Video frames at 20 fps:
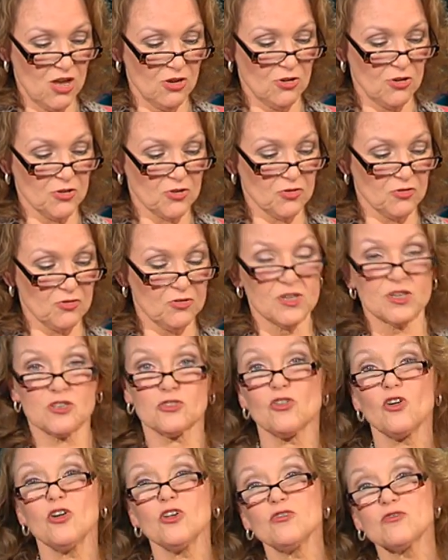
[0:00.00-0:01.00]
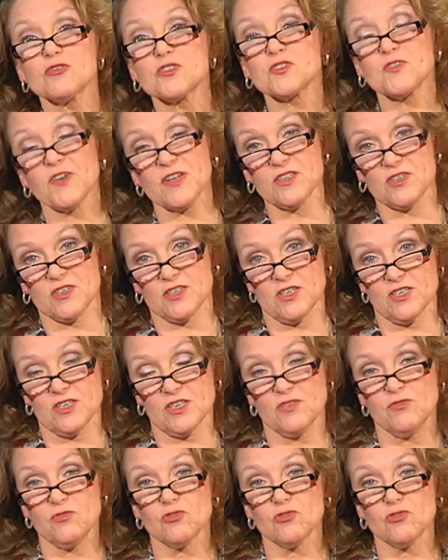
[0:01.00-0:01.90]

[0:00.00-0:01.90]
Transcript: 1929